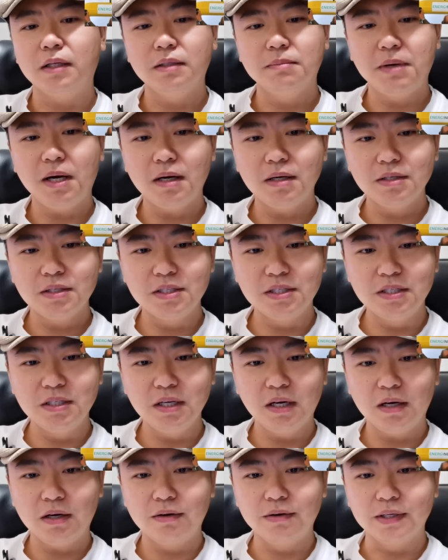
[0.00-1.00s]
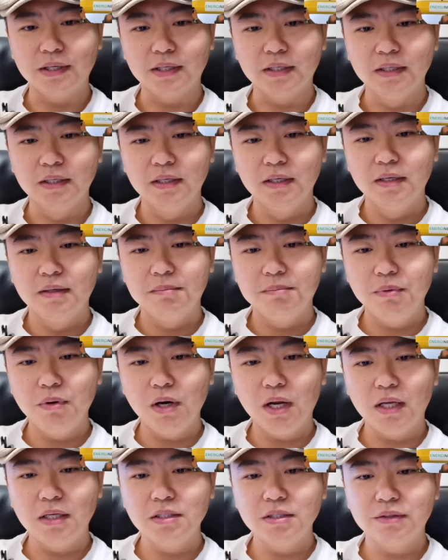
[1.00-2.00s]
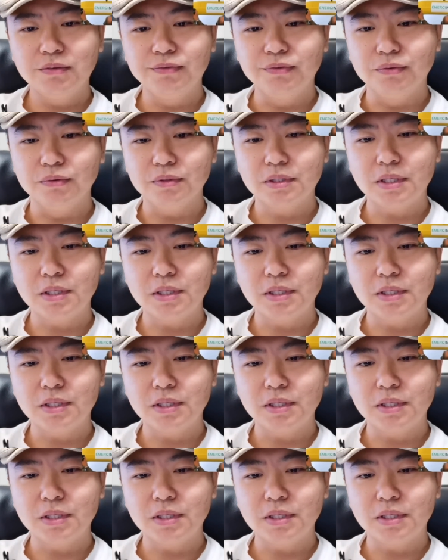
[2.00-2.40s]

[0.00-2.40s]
那么二十七号呢，波兰政府